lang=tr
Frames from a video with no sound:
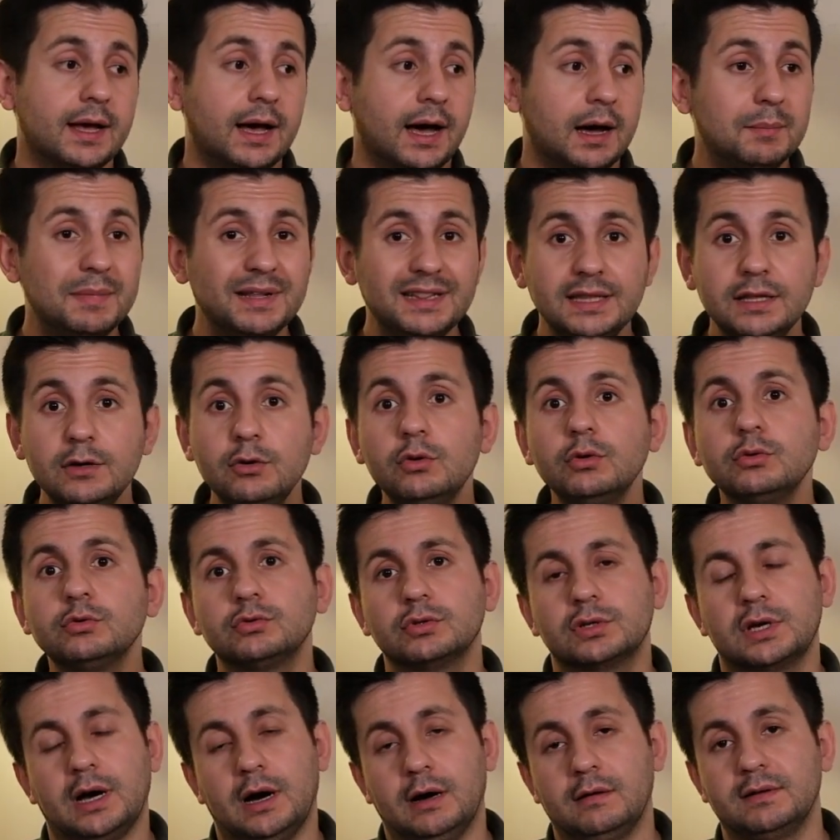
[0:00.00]
Ama ne
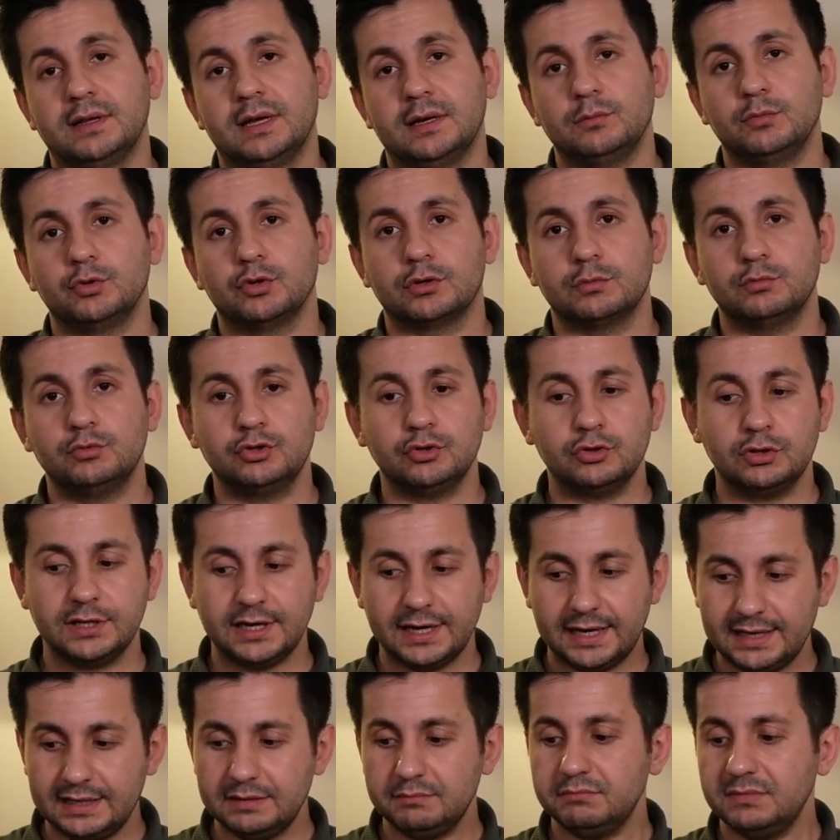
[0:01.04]
olduğunu kavrayamıyorum. Çünkü
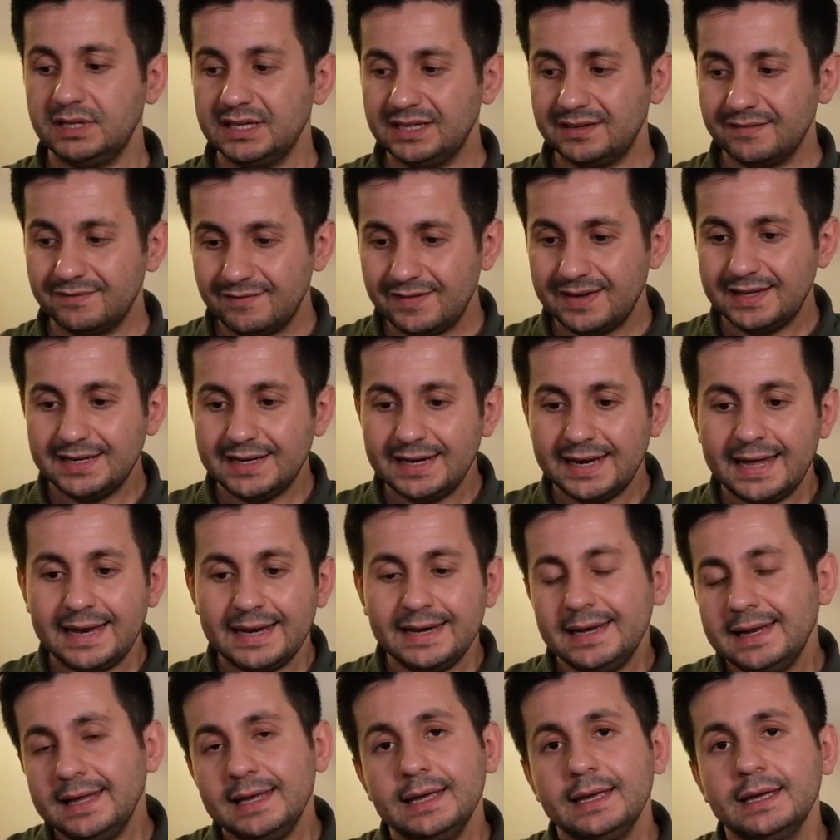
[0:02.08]
elimdeki
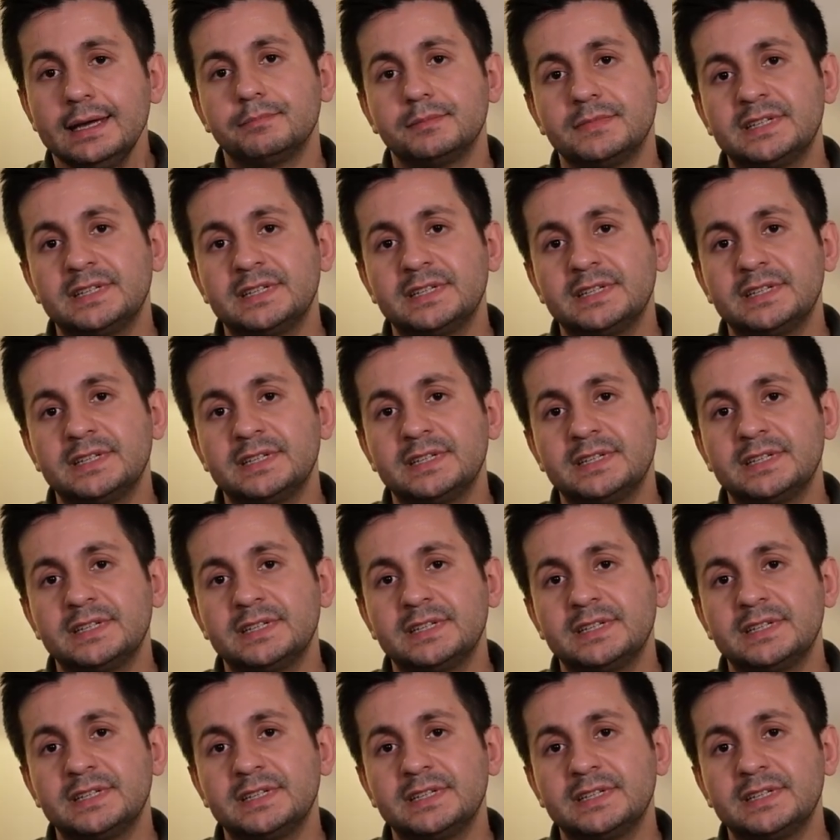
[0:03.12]
verilerle